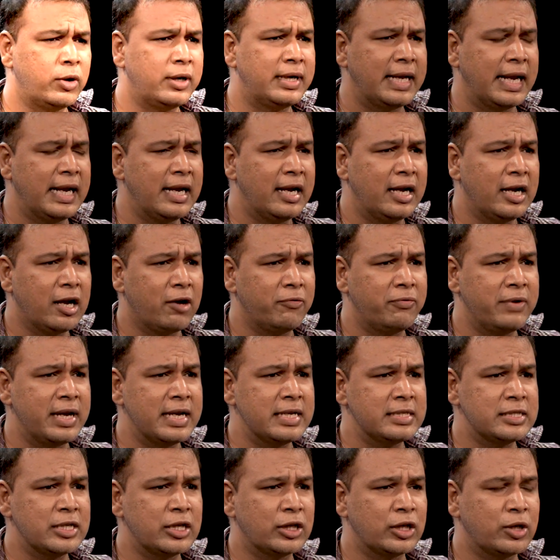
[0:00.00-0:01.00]
ஒரு டென் அண்ட் ஆஃப்
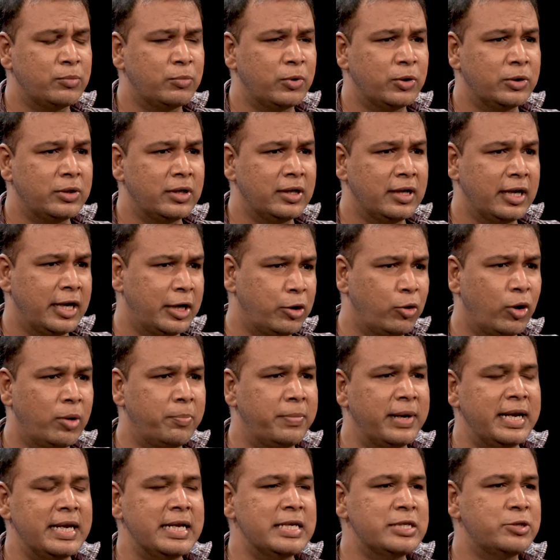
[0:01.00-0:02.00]
இயர்ஸ் இருக்கும்போது
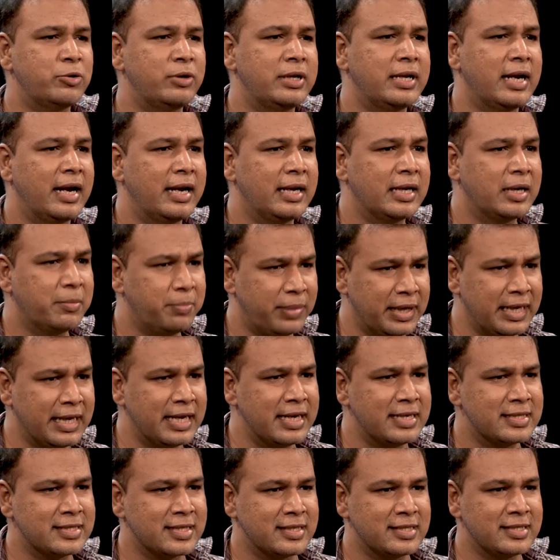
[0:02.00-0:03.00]
என்னோடய சொல்லியாக எனக்கு
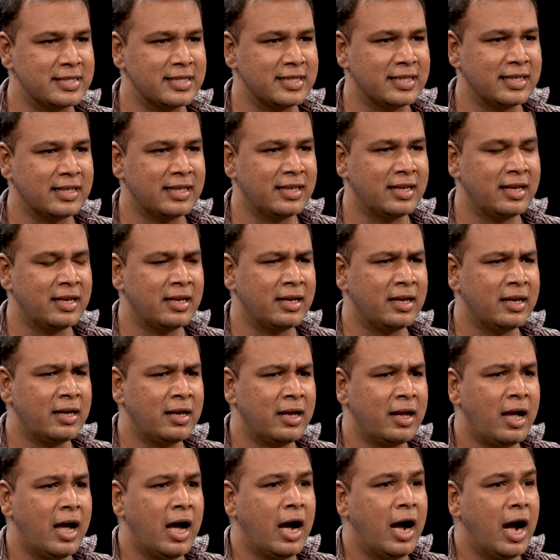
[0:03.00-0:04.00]
பீரியட்ஸ் ஆச்சு
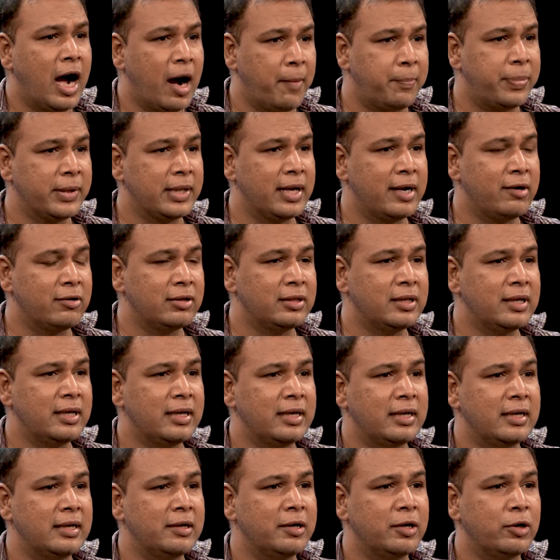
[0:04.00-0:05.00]
அப்போ தான்
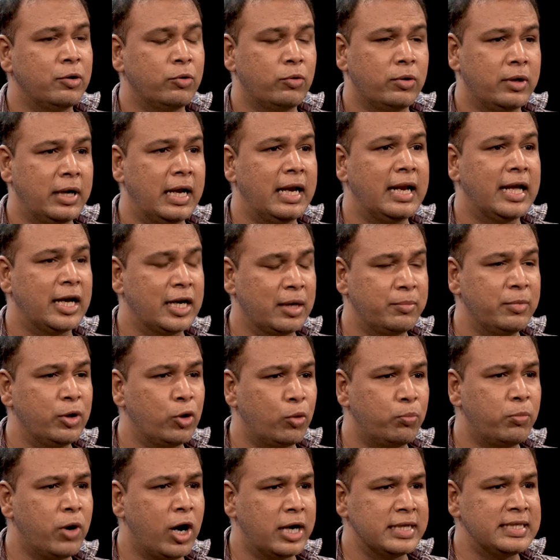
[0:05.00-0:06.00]
வந்து
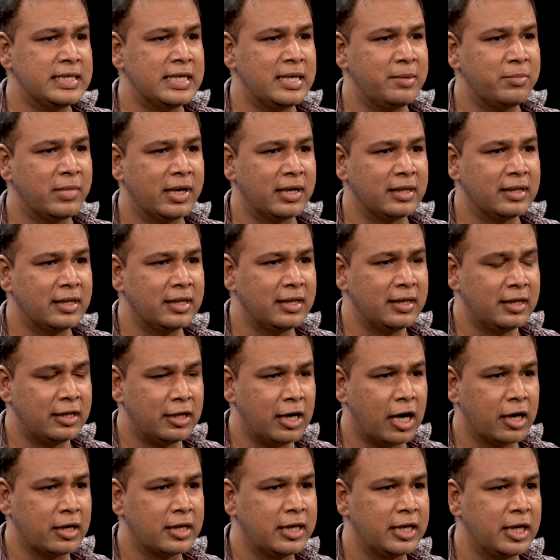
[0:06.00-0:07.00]
எல்லாருக்குமே ரொம்ப ஆச்சரியமாக இருந்தது
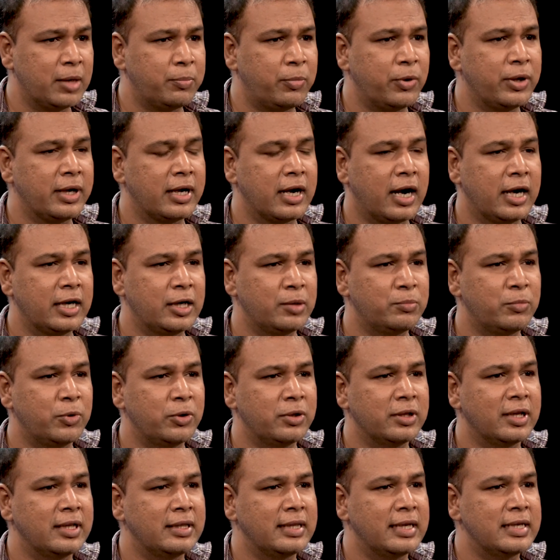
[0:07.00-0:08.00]
டாக்டர்கிட்ட போய்
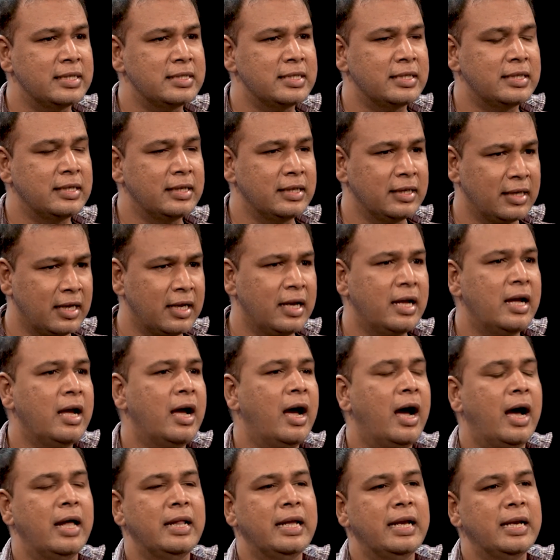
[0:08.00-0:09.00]
காட்டும்போது தான் தெரிஞ்சுது
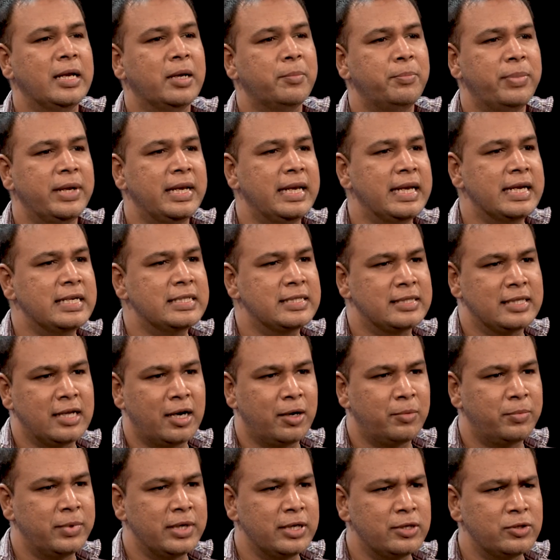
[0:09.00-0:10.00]
அது எனக்கு பீரியட்ஸ்
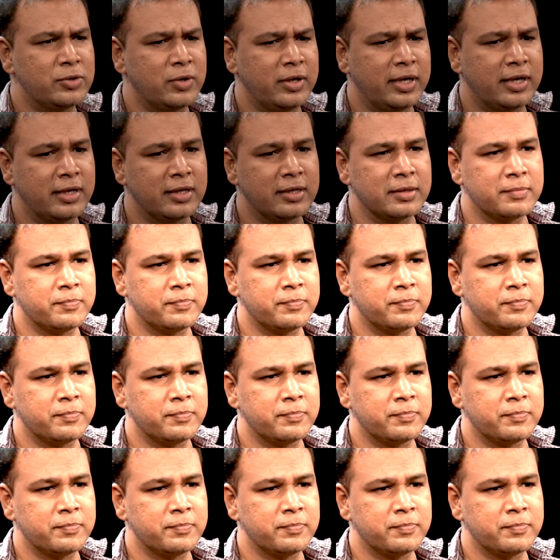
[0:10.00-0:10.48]
தான் அப்படின்னு சொல்லிட்டு